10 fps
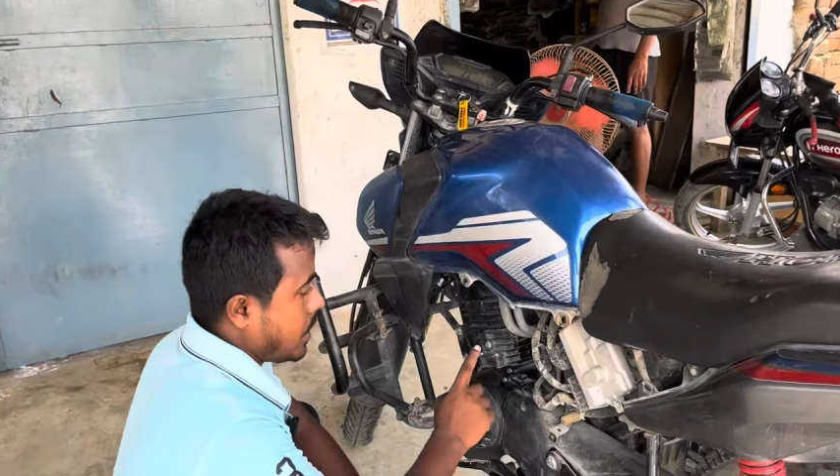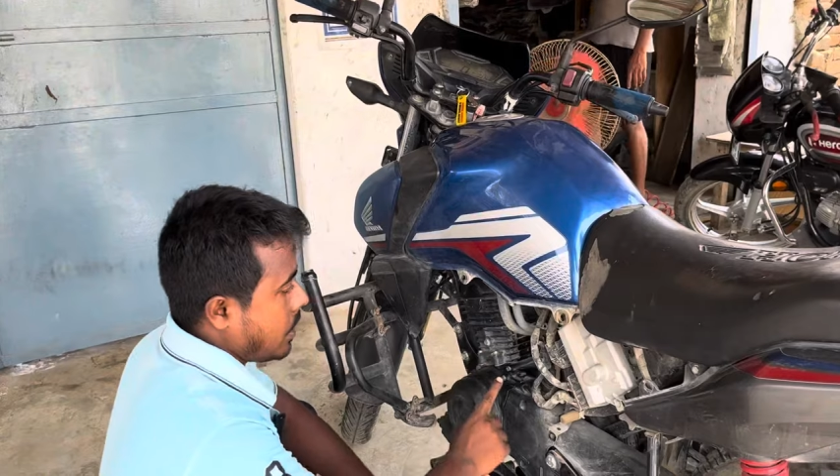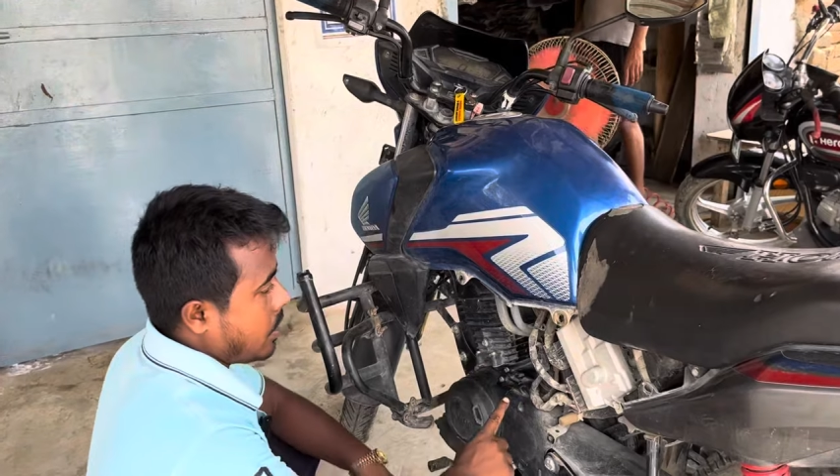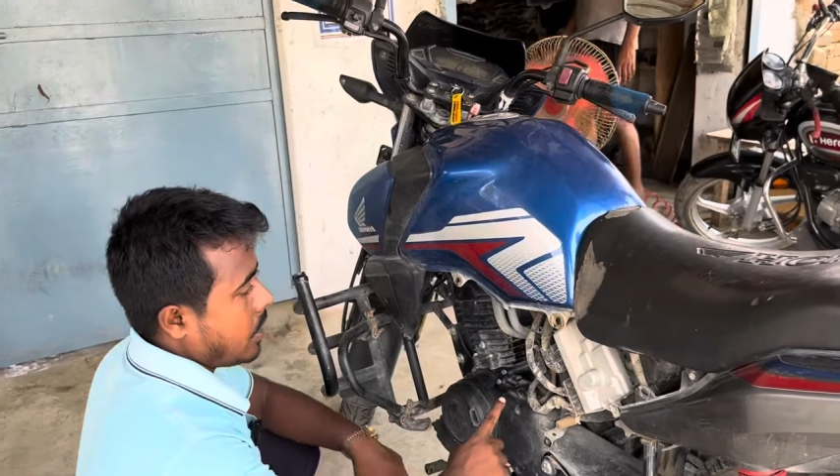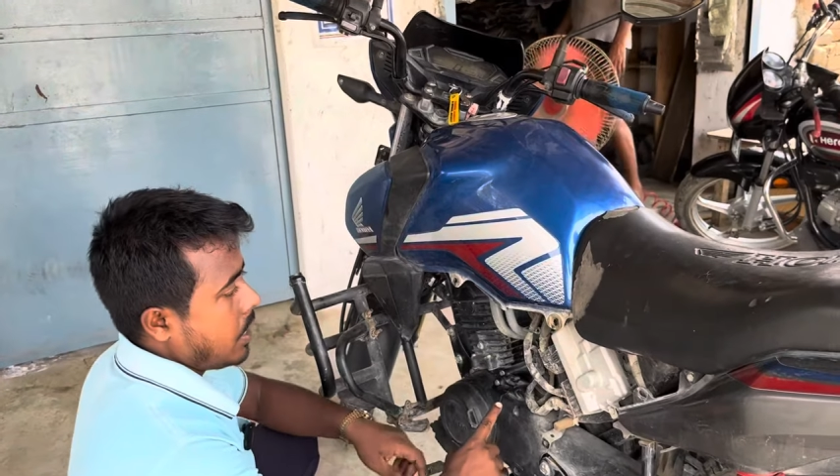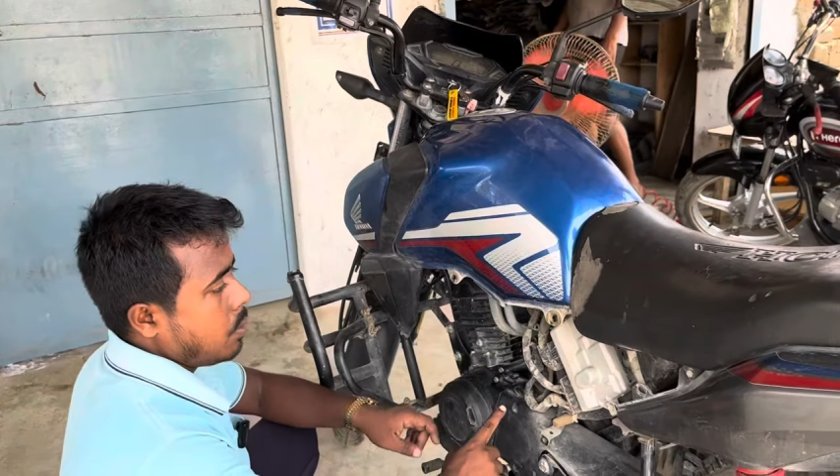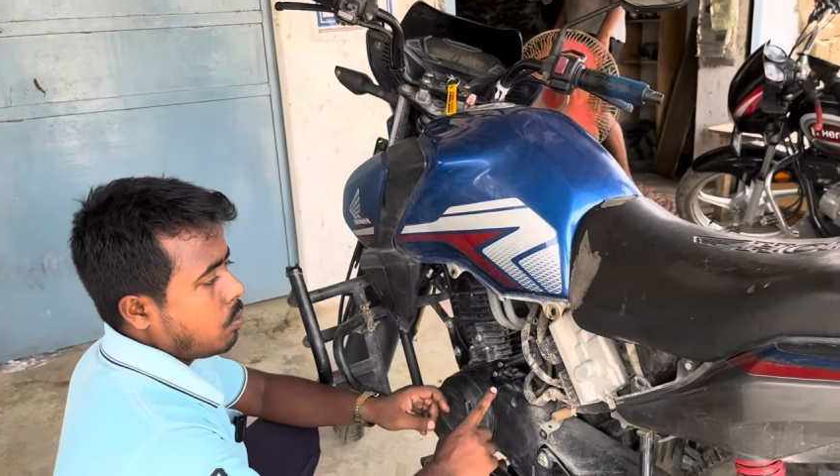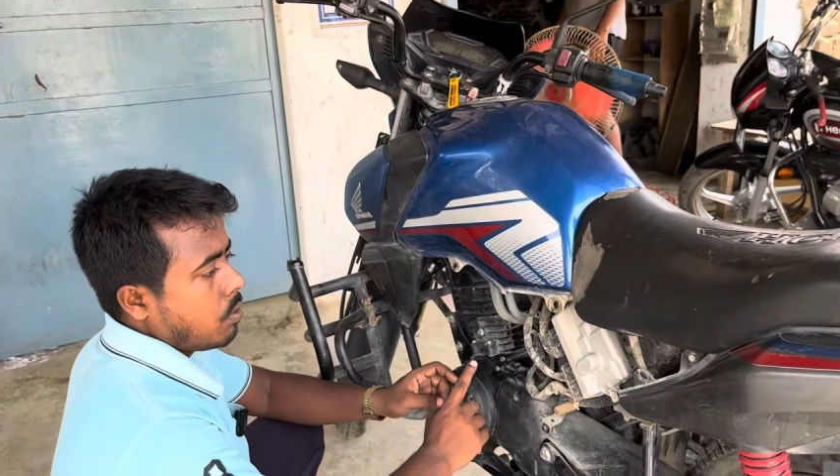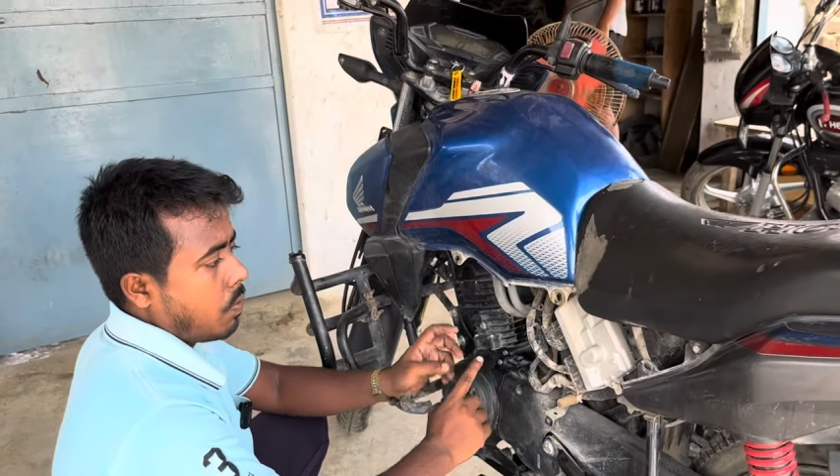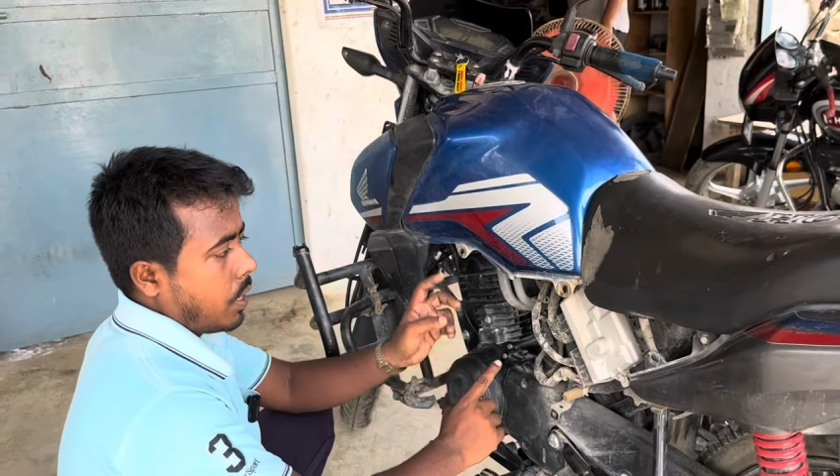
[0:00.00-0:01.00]
देखा गया है
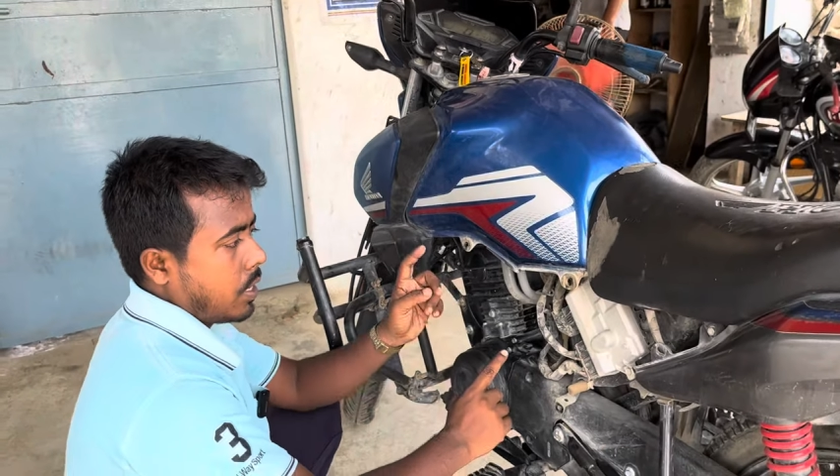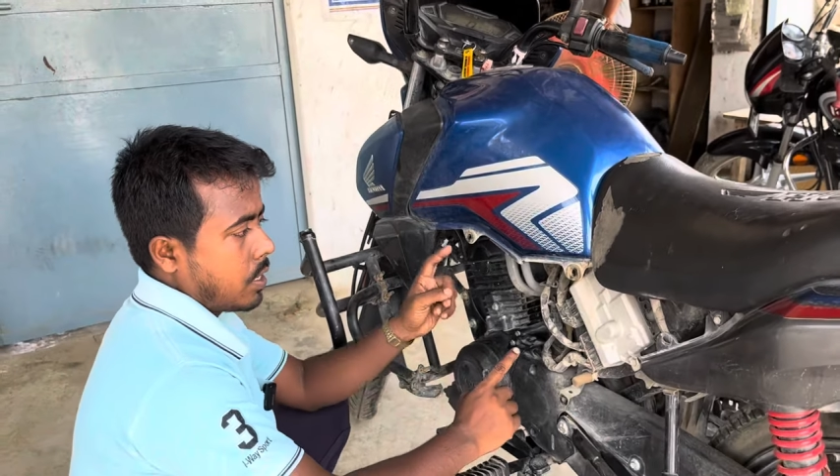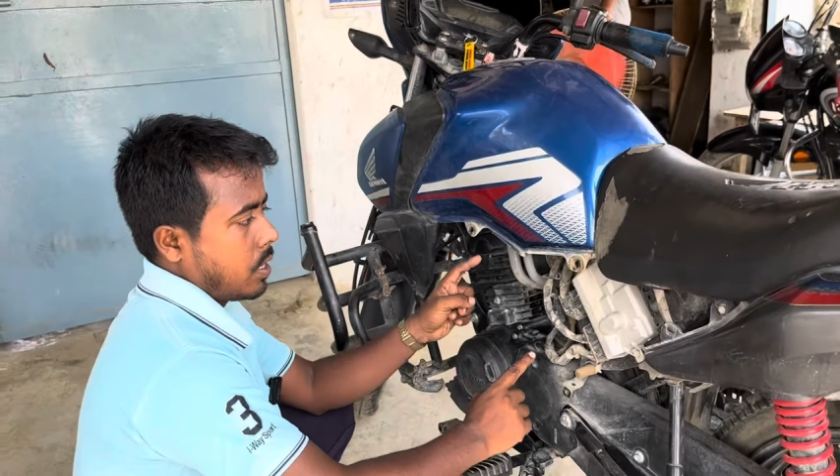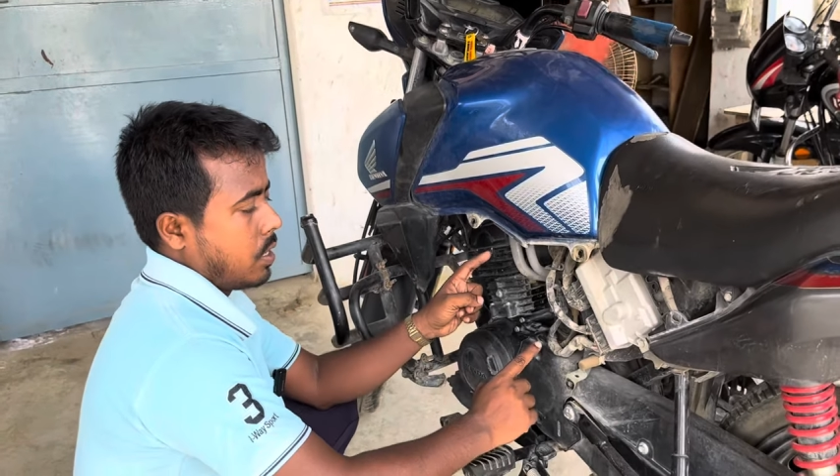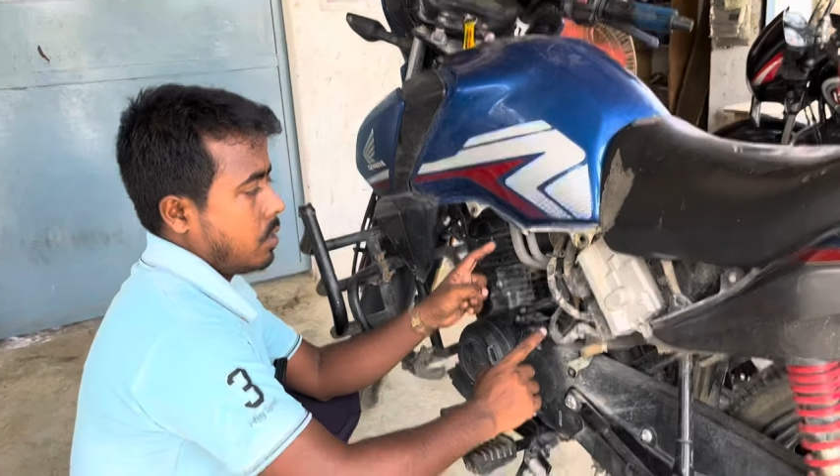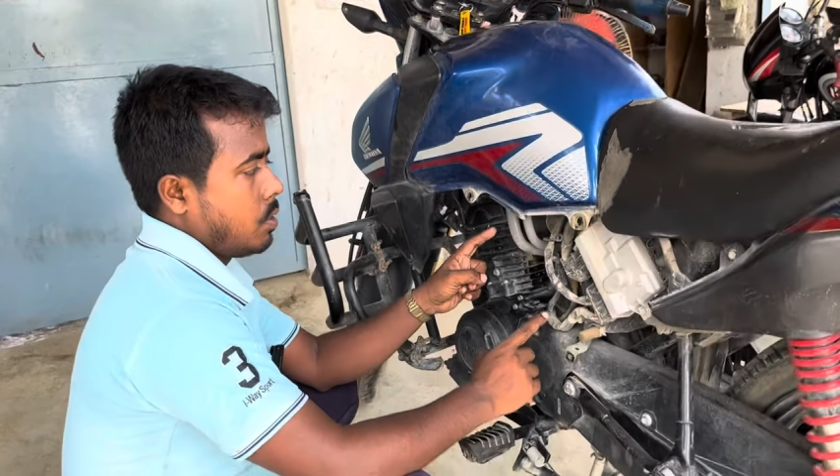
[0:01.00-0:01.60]
वो वाटर का